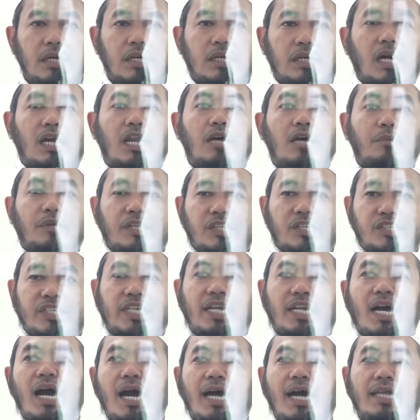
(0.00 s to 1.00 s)
Kalaupun
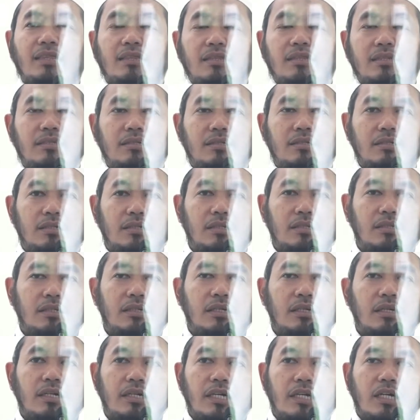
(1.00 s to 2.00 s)
istirahat,
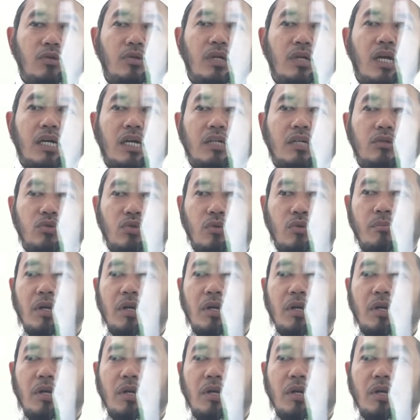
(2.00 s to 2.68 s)
dia gunakan untuk